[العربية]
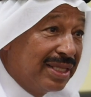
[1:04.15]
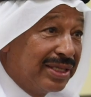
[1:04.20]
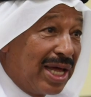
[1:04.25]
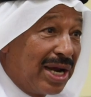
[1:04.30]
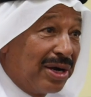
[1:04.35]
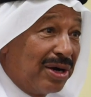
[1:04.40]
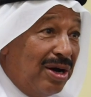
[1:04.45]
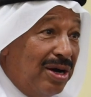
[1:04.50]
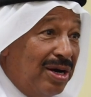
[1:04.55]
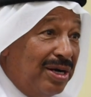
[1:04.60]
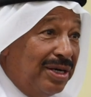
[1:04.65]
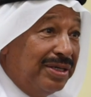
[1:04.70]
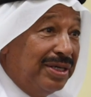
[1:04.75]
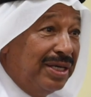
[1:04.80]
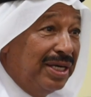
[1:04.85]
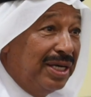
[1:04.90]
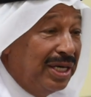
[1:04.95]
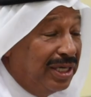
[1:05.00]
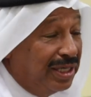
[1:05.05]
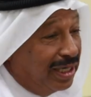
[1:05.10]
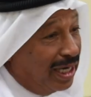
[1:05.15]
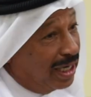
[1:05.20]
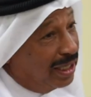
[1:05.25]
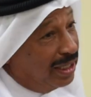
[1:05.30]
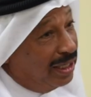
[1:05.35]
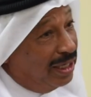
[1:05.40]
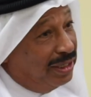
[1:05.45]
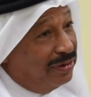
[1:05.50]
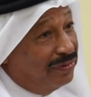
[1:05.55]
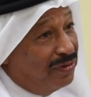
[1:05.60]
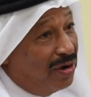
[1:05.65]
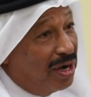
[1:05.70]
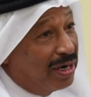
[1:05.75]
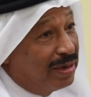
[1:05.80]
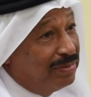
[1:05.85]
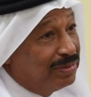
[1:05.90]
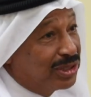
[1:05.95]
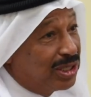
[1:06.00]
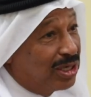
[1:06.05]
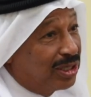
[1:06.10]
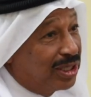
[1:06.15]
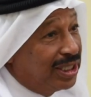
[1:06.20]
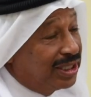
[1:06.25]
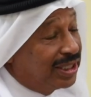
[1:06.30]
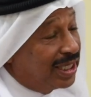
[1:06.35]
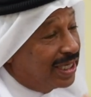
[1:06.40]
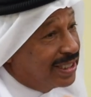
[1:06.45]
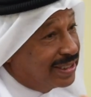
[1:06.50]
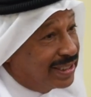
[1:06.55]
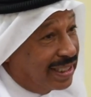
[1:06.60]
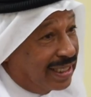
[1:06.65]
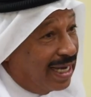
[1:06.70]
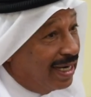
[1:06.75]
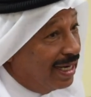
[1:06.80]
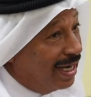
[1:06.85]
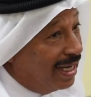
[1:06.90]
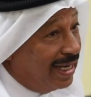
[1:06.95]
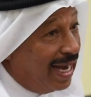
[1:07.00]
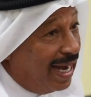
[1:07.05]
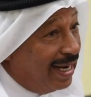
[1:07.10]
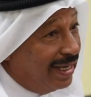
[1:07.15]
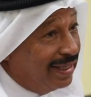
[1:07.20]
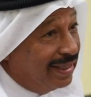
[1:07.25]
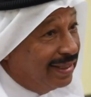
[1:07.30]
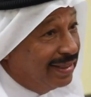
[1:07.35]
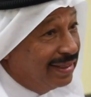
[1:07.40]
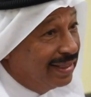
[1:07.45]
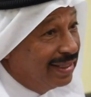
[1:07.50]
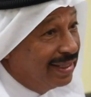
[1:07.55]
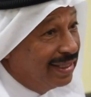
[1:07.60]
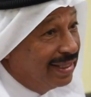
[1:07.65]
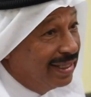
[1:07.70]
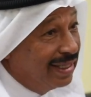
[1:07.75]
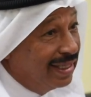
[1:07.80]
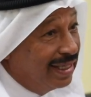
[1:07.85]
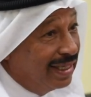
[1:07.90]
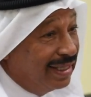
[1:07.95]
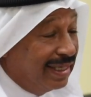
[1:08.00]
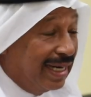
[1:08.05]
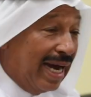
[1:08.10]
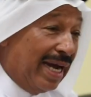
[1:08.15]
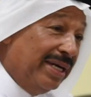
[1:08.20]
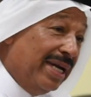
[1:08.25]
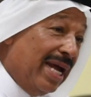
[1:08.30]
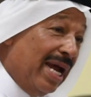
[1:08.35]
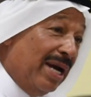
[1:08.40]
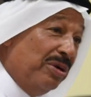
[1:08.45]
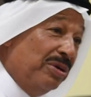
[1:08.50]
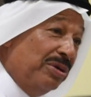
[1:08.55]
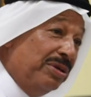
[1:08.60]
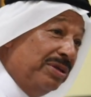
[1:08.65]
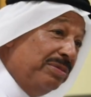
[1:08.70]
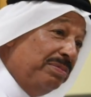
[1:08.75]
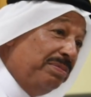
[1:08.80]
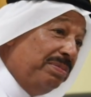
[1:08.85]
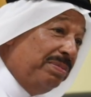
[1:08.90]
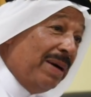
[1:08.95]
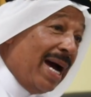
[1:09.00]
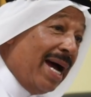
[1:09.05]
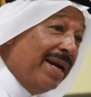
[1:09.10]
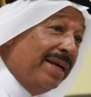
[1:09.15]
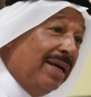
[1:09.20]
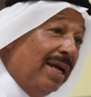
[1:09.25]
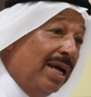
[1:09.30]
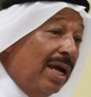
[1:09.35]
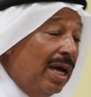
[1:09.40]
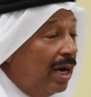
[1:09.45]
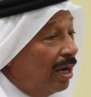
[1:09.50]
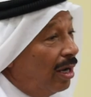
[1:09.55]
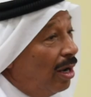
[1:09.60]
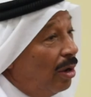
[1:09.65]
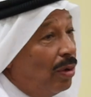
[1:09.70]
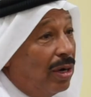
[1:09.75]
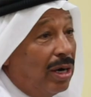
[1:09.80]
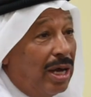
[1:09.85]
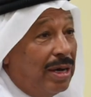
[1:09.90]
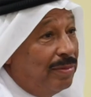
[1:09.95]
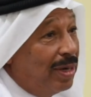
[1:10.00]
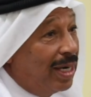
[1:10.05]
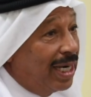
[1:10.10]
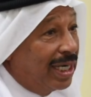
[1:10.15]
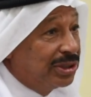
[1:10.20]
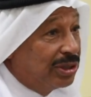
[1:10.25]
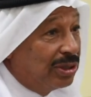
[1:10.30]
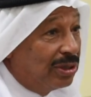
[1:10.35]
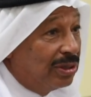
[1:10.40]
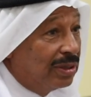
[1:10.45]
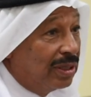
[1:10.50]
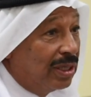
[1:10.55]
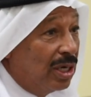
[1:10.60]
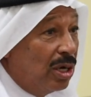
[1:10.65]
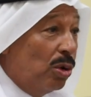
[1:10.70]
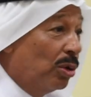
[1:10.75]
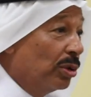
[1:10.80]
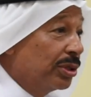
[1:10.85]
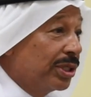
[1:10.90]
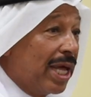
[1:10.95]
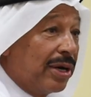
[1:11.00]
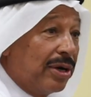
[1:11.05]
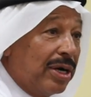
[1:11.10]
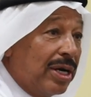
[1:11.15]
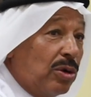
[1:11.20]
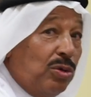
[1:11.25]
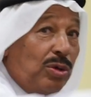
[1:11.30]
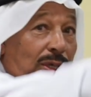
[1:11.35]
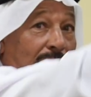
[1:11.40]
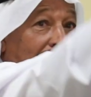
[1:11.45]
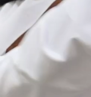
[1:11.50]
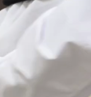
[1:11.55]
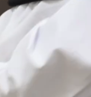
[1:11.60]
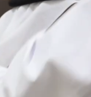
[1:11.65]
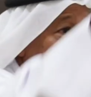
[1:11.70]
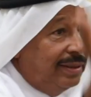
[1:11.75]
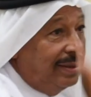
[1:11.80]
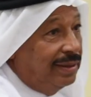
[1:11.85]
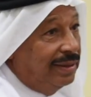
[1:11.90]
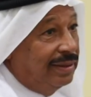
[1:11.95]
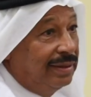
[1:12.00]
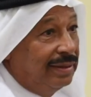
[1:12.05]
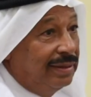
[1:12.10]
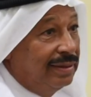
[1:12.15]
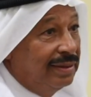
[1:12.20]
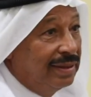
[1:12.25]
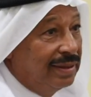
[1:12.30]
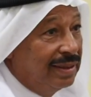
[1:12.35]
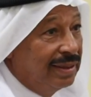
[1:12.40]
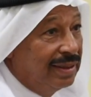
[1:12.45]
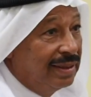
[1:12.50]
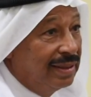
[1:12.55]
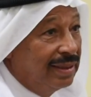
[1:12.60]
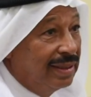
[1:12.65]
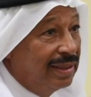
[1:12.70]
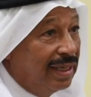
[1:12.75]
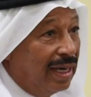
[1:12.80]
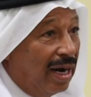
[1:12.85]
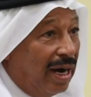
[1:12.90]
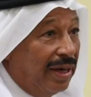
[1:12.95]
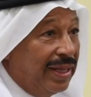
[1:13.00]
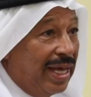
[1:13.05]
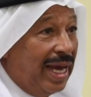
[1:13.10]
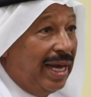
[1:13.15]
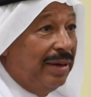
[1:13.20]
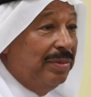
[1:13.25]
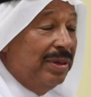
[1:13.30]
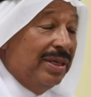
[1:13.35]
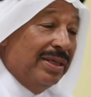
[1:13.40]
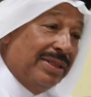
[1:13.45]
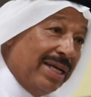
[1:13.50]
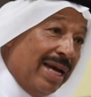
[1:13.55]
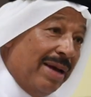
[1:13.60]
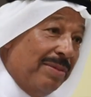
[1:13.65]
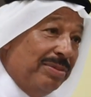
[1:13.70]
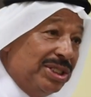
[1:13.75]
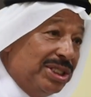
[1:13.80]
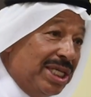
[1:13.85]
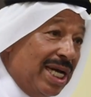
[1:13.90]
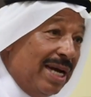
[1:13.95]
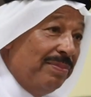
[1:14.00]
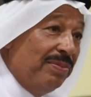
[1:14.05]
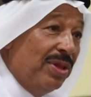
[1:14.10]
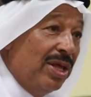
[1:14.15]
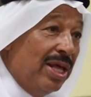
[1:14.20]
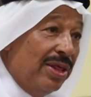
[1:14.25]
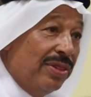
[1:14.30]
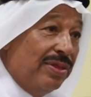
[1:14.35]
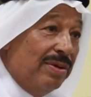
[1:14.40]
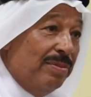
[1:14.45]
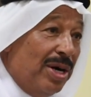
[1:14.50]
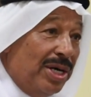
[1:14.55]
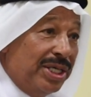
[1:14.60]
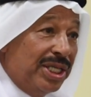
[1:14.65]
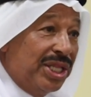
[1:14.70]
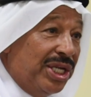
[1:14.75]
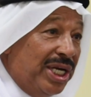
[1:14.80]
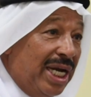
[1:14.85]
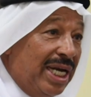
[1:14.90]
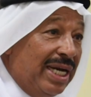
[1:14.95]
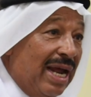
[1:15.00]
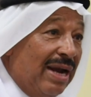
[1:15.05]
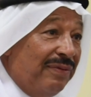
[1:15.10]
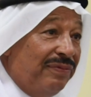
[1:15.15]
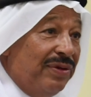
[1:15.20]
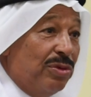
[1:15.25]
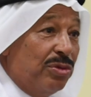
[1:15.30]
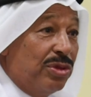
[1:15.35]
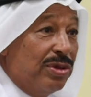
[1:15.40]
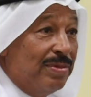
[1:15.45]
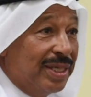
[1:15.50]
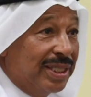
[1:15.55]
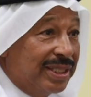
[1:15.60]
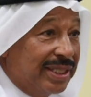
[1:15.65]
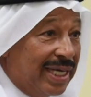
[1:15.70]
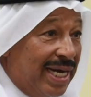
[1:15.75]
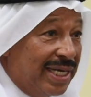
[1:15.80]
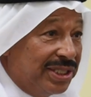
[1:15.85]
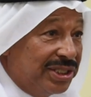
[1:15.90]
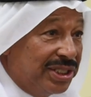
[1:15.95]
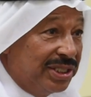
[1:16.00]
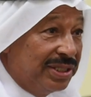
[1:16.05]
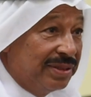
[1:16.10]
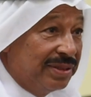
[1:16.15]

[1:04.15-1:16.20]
طراد يا اخي احنا فقراء مساكين ترزق الله يعني يعني هاللون بعد قال والله لك شغل واضطرنا كل الحين هذا الحين من من كم؟ 8 2 2018